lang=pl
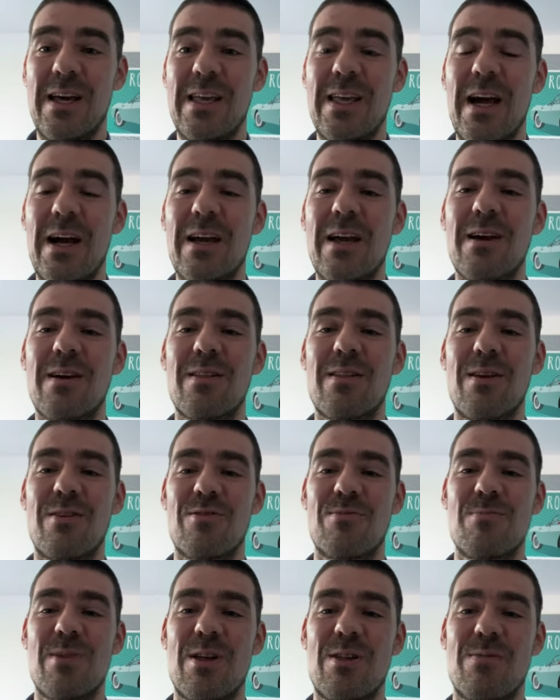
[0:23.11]
Jakie
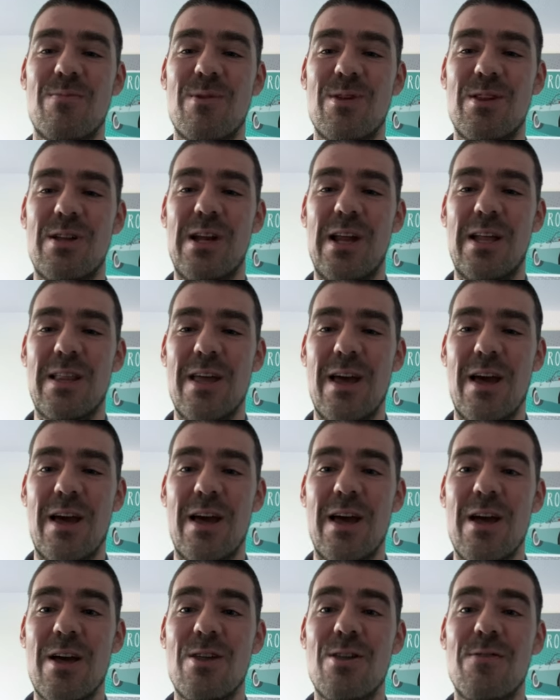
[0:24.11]
chcesz mieć myślenie?
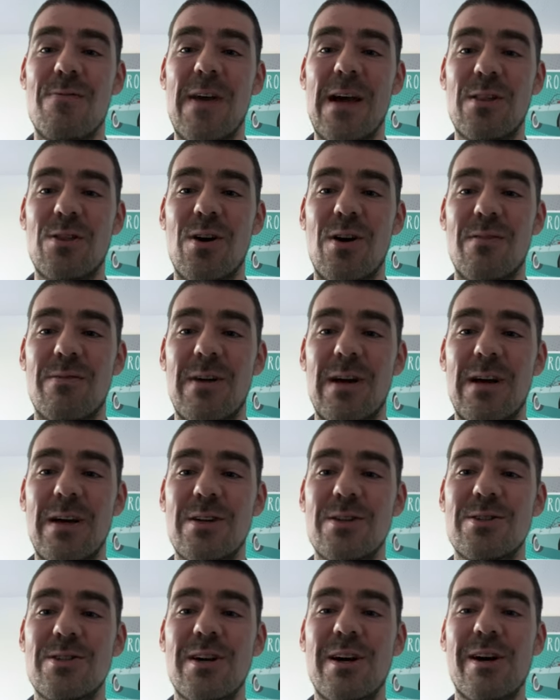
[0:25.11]
Światowe
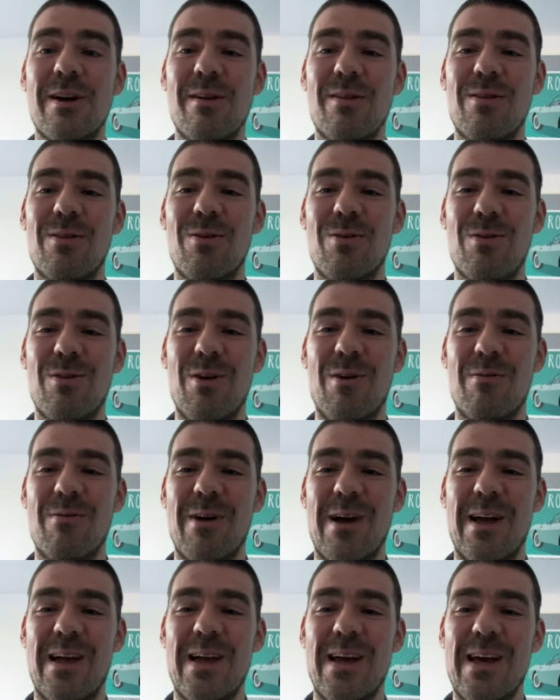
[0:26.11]
czy
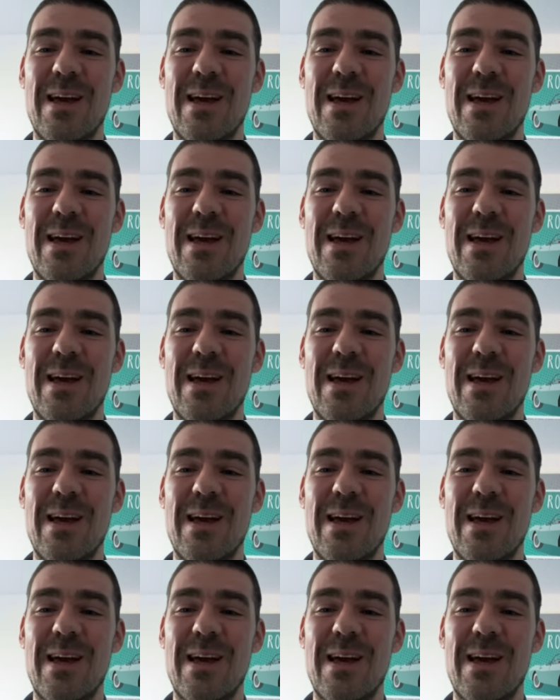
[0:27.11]
Chrystusowe?